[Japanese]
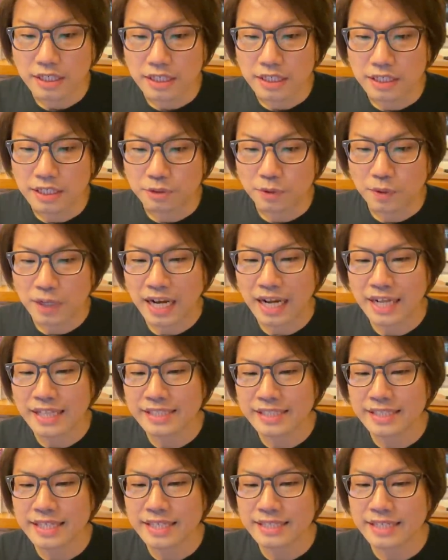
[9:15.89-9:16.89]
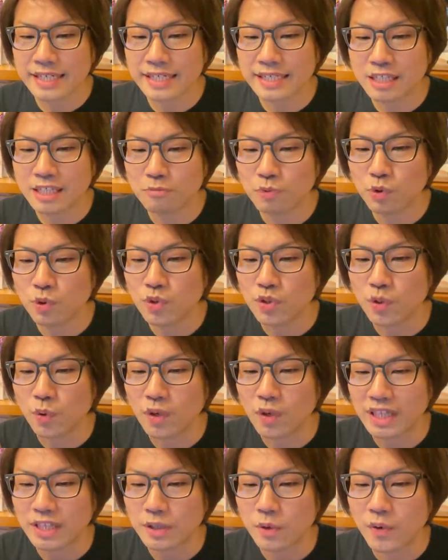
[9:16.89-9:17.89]
えっと、完成されたものにお
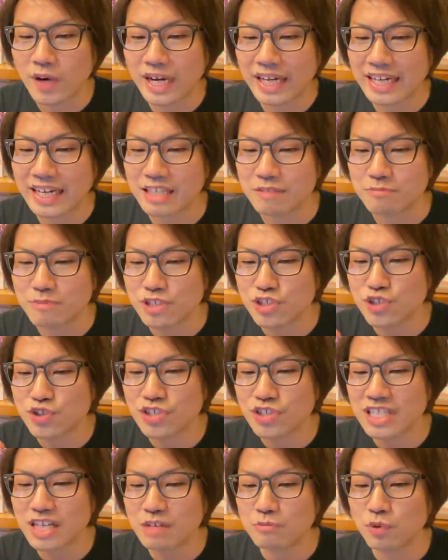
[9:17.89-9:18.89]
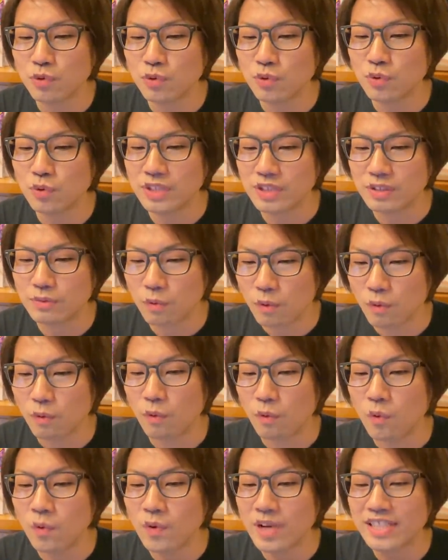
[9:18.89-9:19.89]
金を払い、未熟なものを
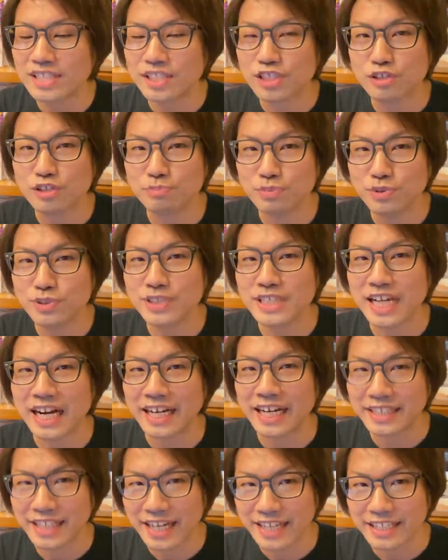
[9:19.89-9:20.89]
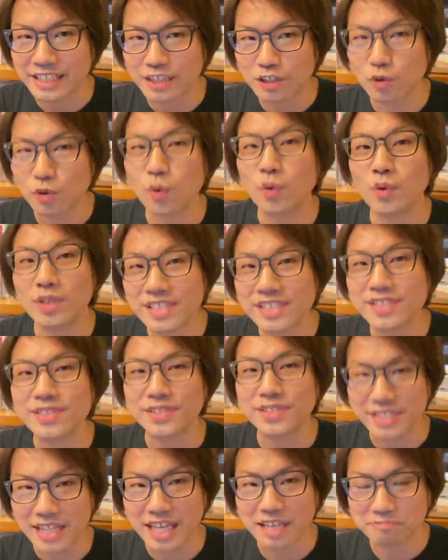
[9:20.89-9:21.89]
応援する文化がない。ここにつ
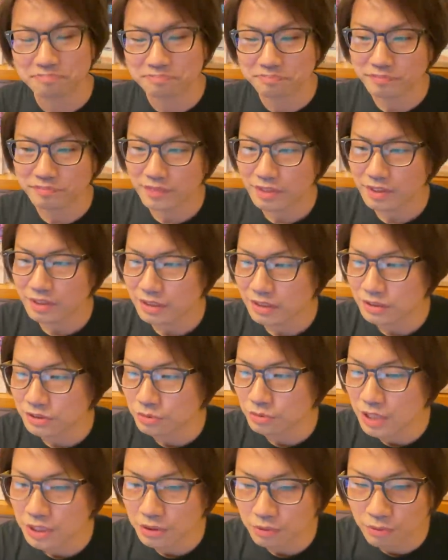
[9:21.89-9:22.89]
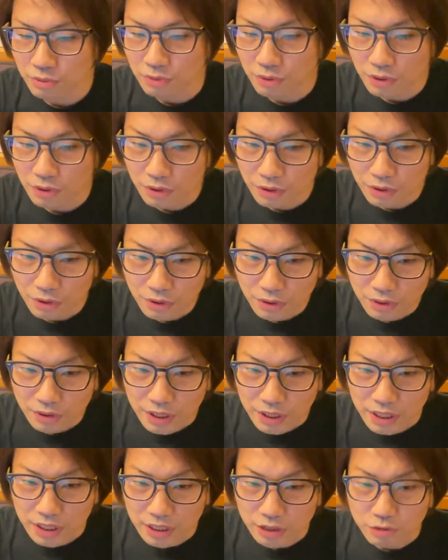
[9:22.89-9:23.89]
いて。それと、
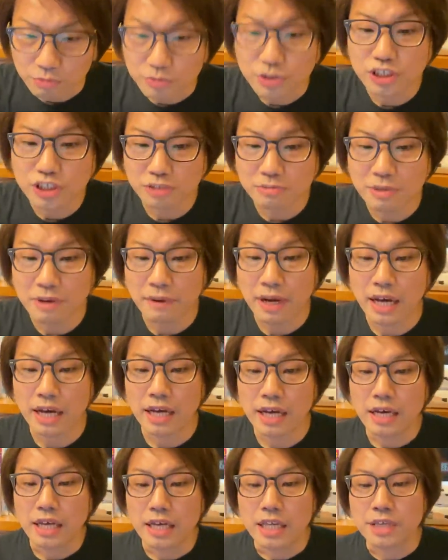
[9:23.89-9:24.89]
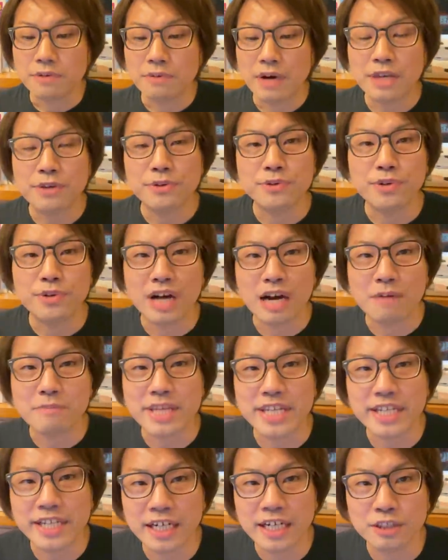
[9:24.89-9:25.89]
えっと、むっつめは、いわゆる
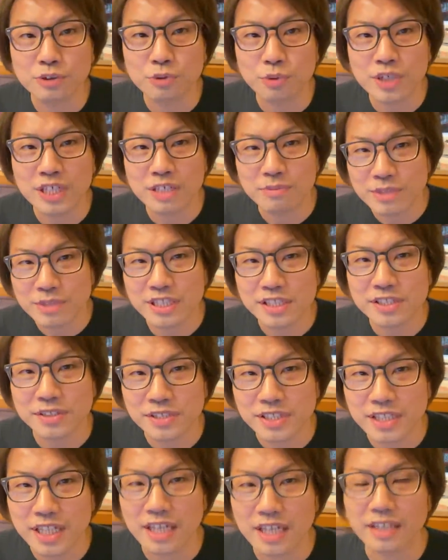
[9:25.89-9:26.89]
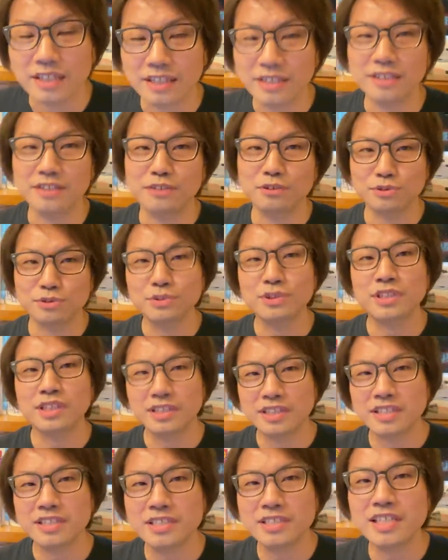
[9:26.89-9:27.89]
アメリカンドリームについて。えっと、そういった
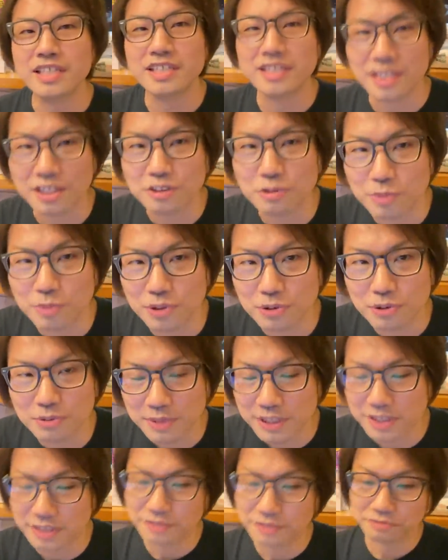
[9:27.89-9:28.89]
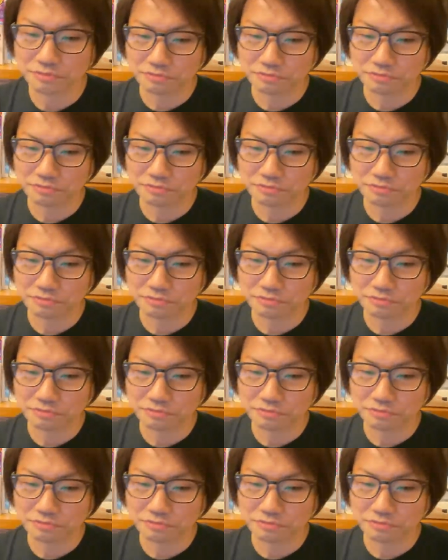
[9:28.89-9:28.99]
形でいきたいと思っております。